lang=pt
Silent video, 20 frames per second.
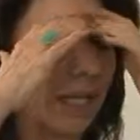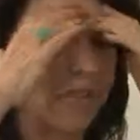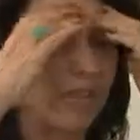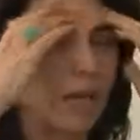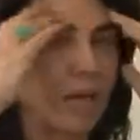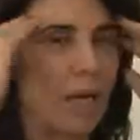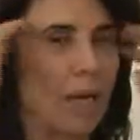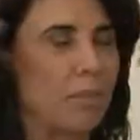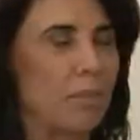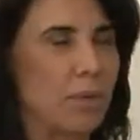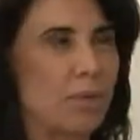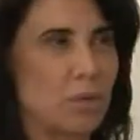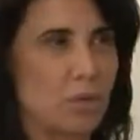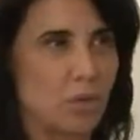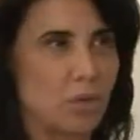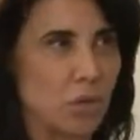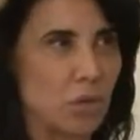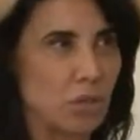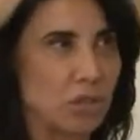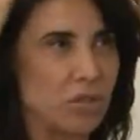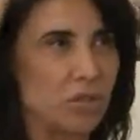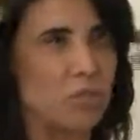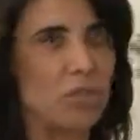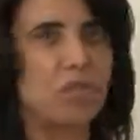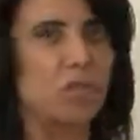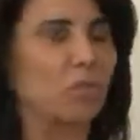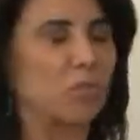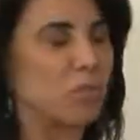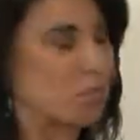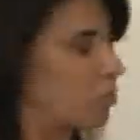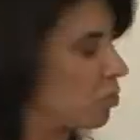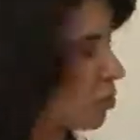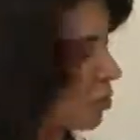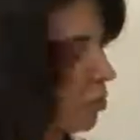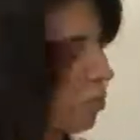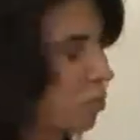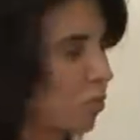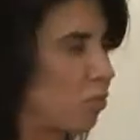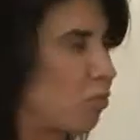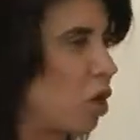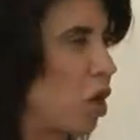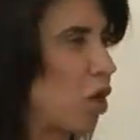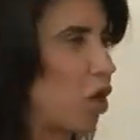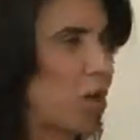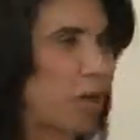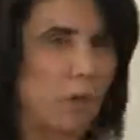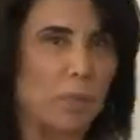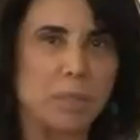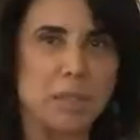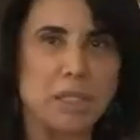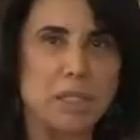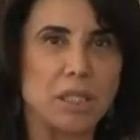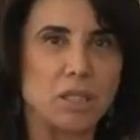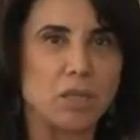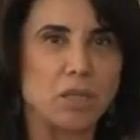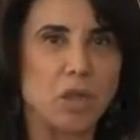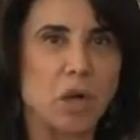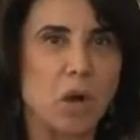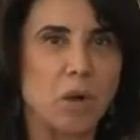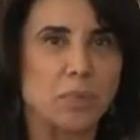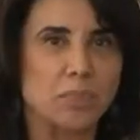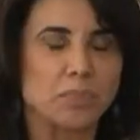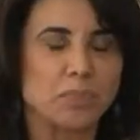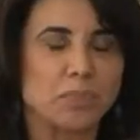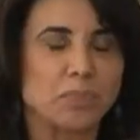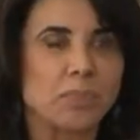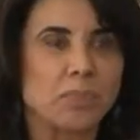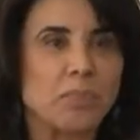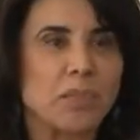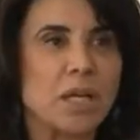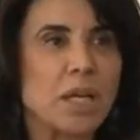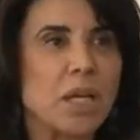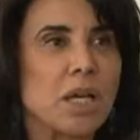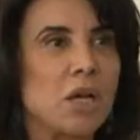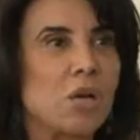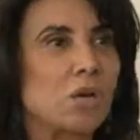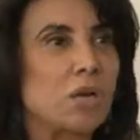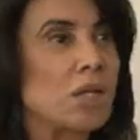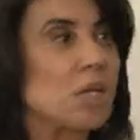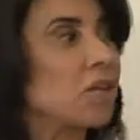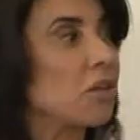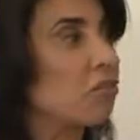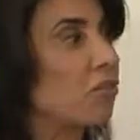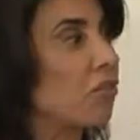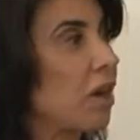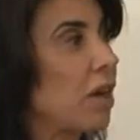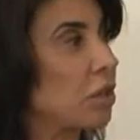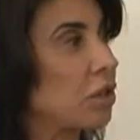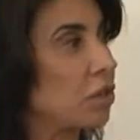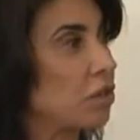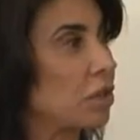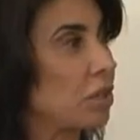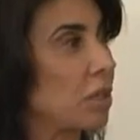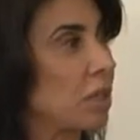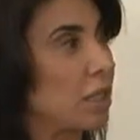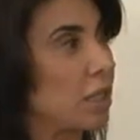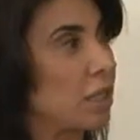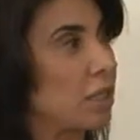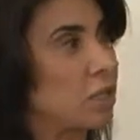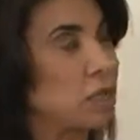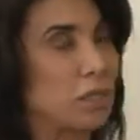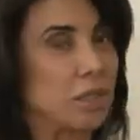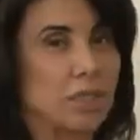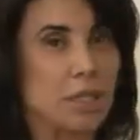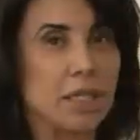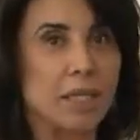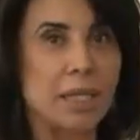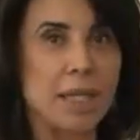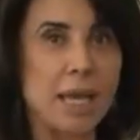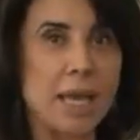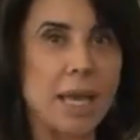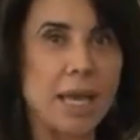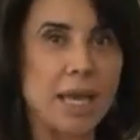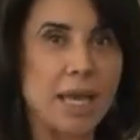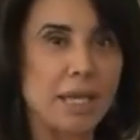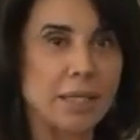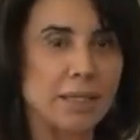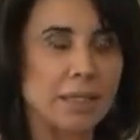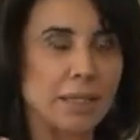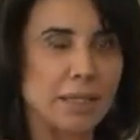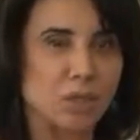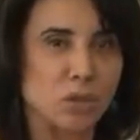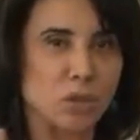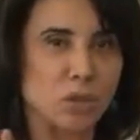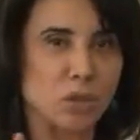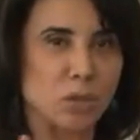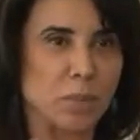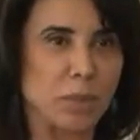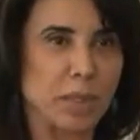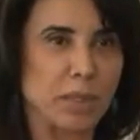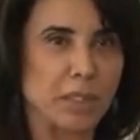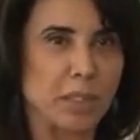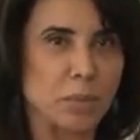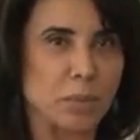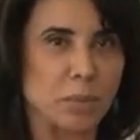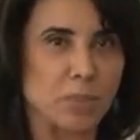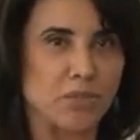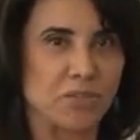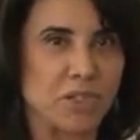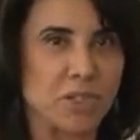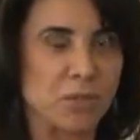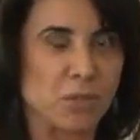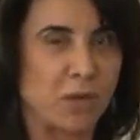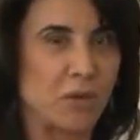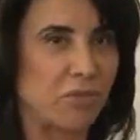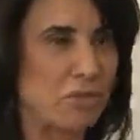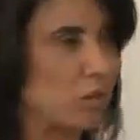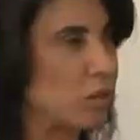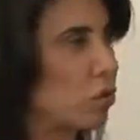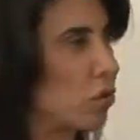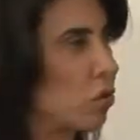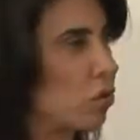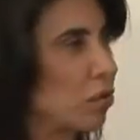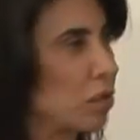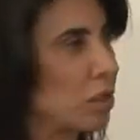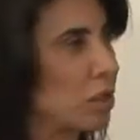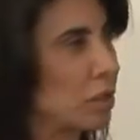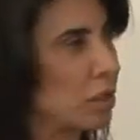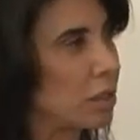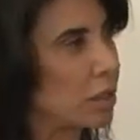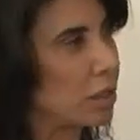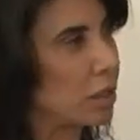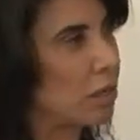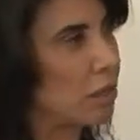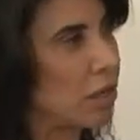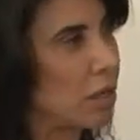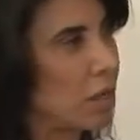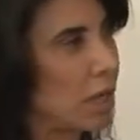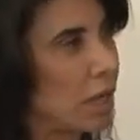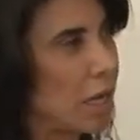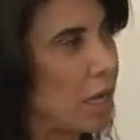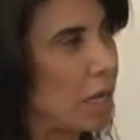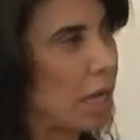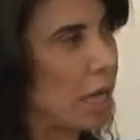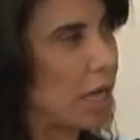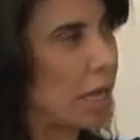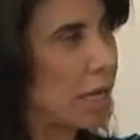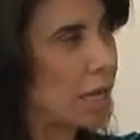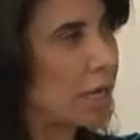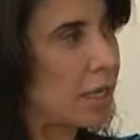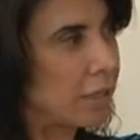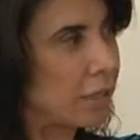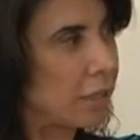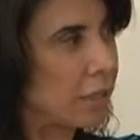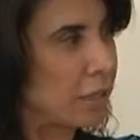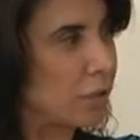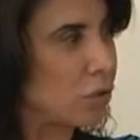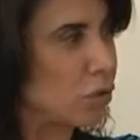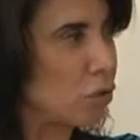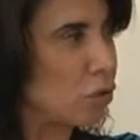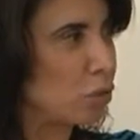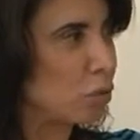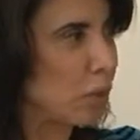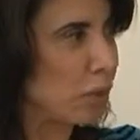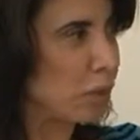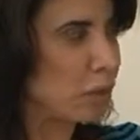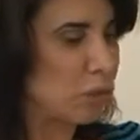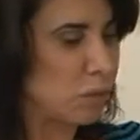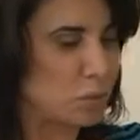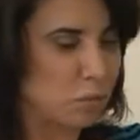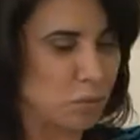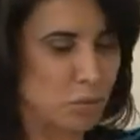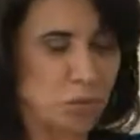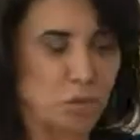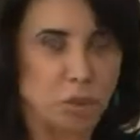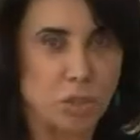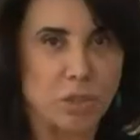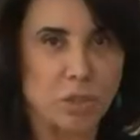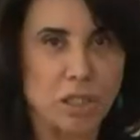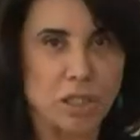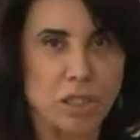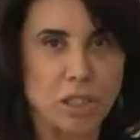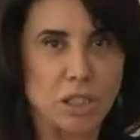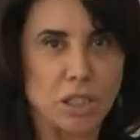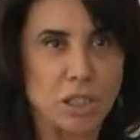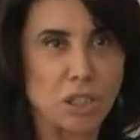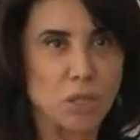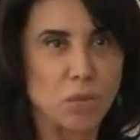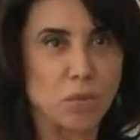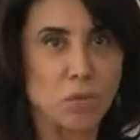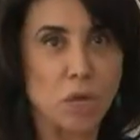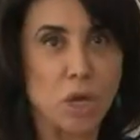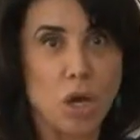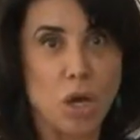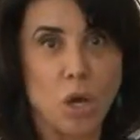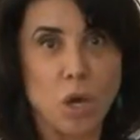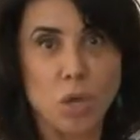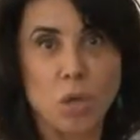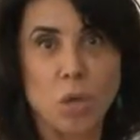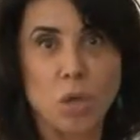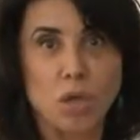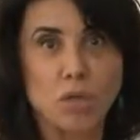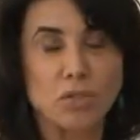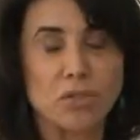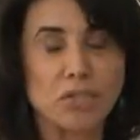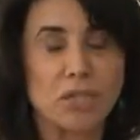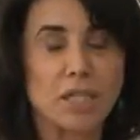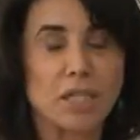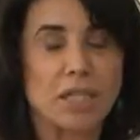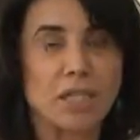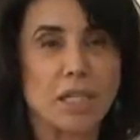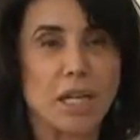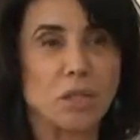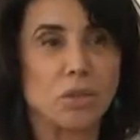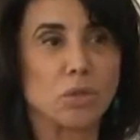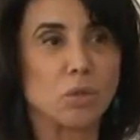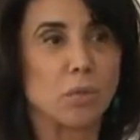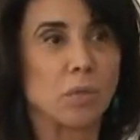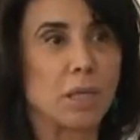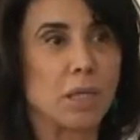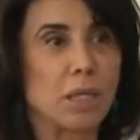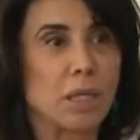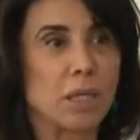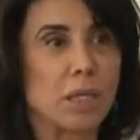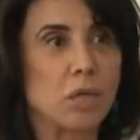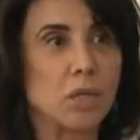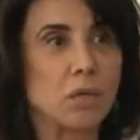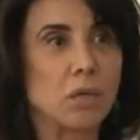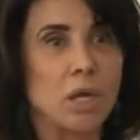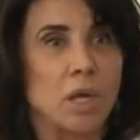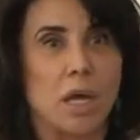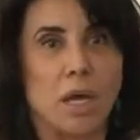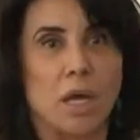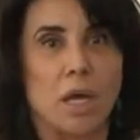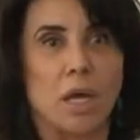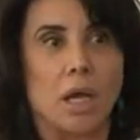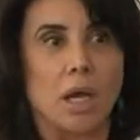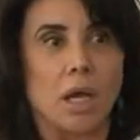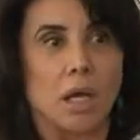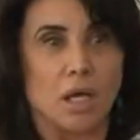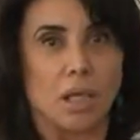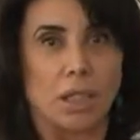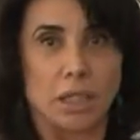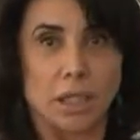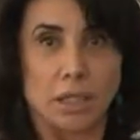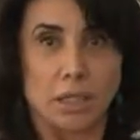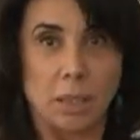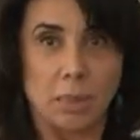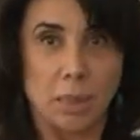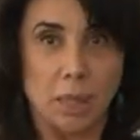nem lavar a cabeça, ou eu, às vezes eu molho a cabeça só que, que faz o sangue? O sangue entra todo para dentro, que faz uma vasoconstrição, entra todo para dentro do seu organismo. Quando você sai do banheiro, a